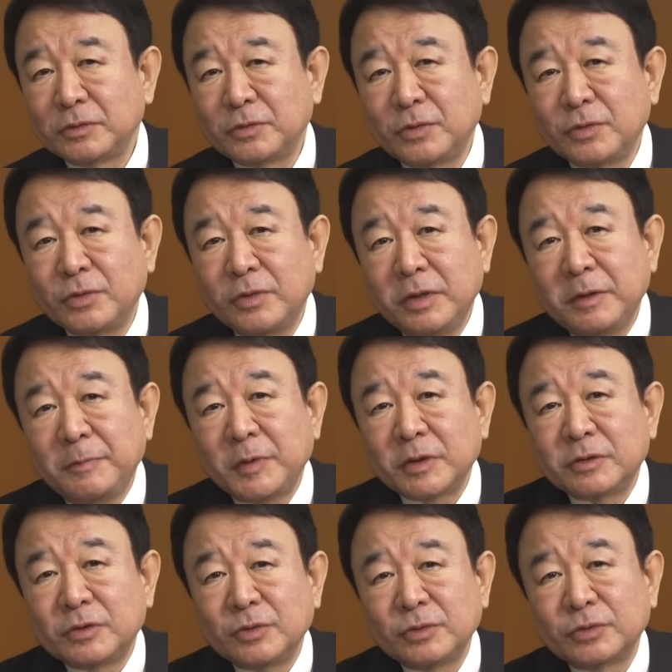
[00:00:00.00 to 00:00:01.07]
ここはやっぱ
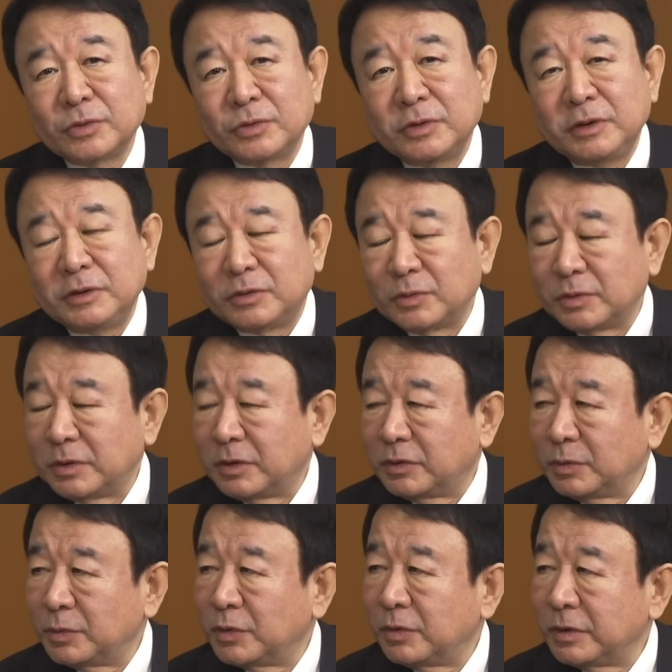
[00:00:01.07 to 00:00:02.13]
京都のいいとこだ
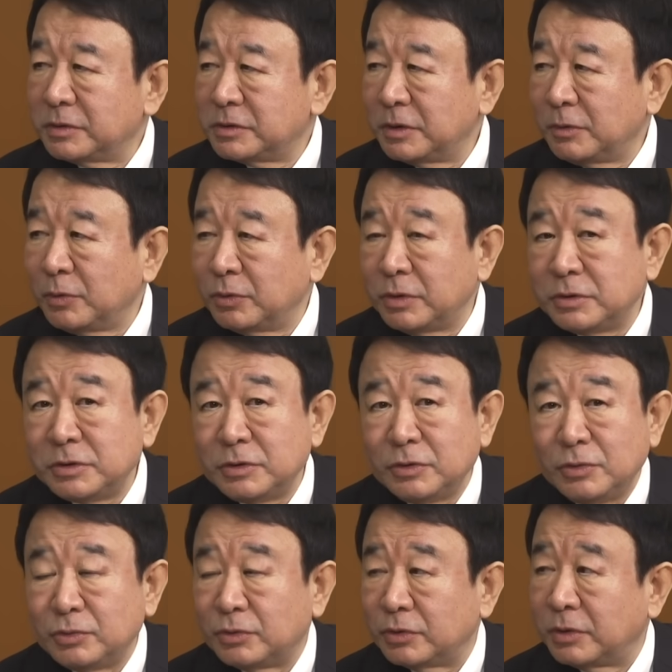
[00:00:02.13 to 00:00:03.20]
と思うわ。同じ
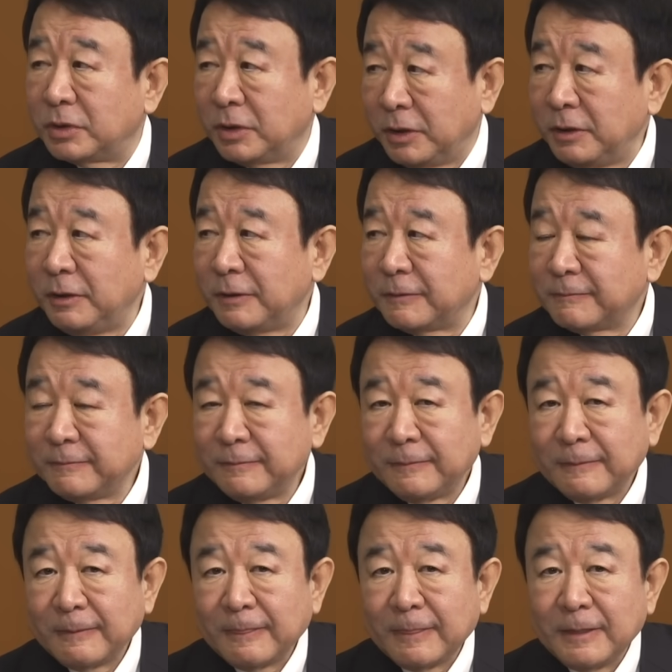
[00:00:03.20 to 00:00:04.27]
京都でね
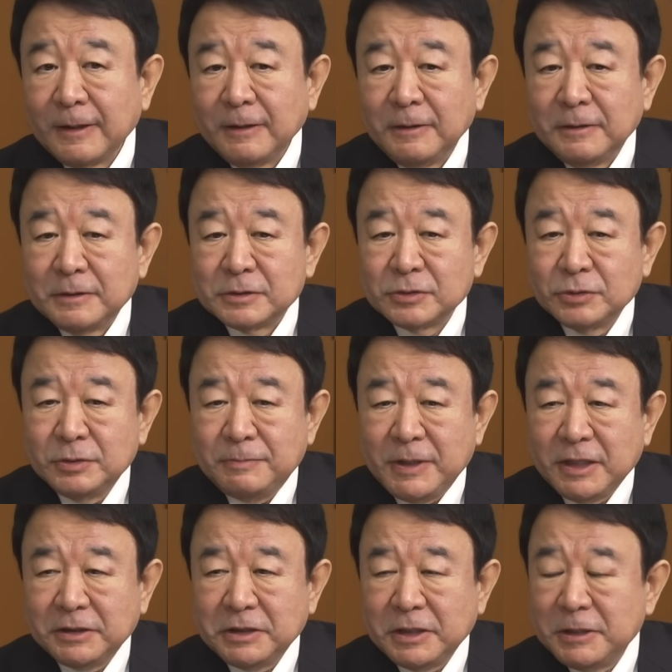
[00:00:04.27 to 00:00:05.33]
そんな
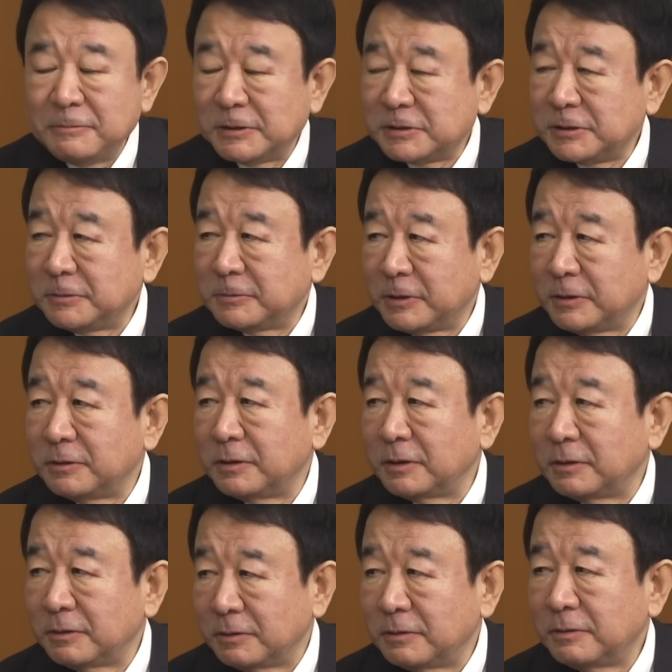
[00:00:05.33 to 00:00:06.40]
バカでかい町でもないんだけ
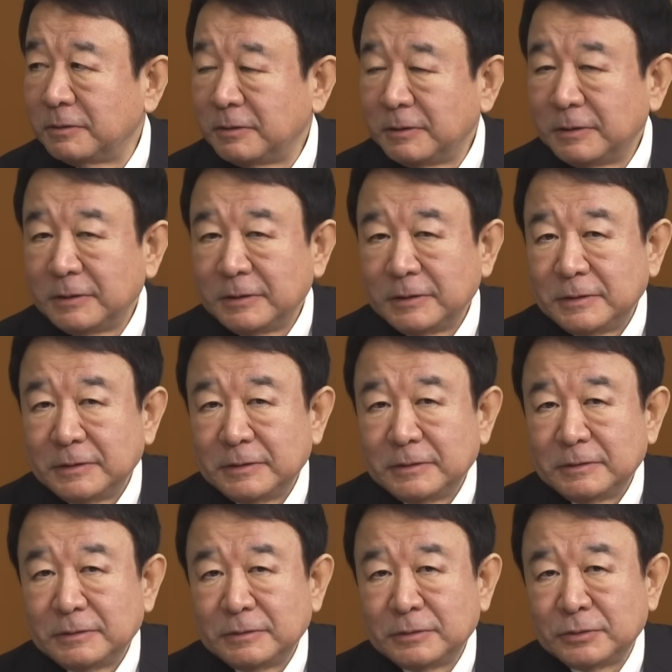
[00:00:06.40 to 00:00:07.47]
ど
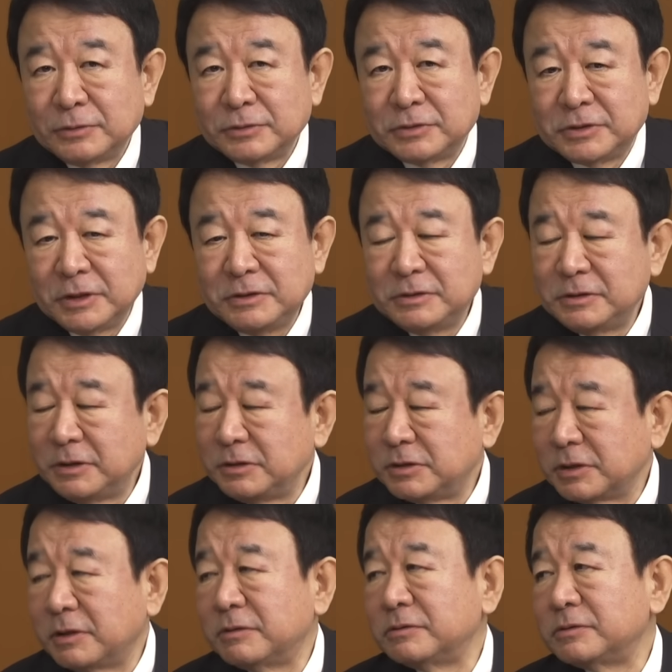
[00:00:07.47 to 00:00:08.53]
あの全然
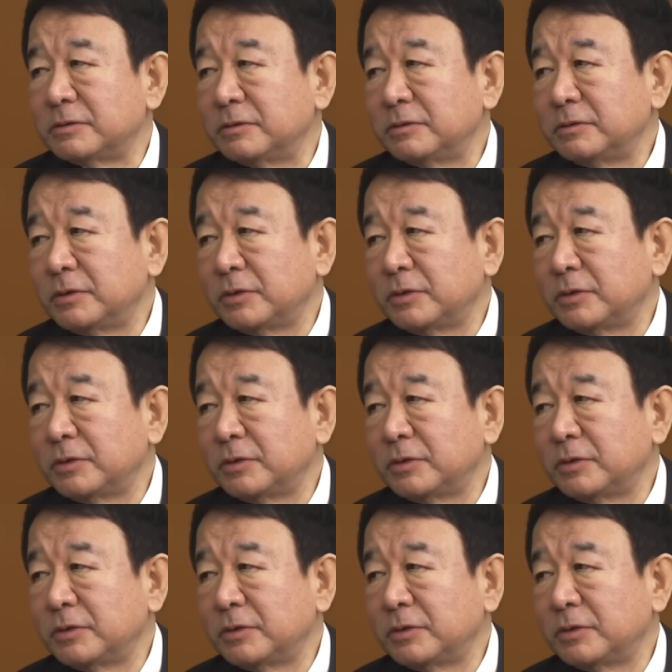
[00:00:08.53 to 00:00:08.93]
違うんですよ。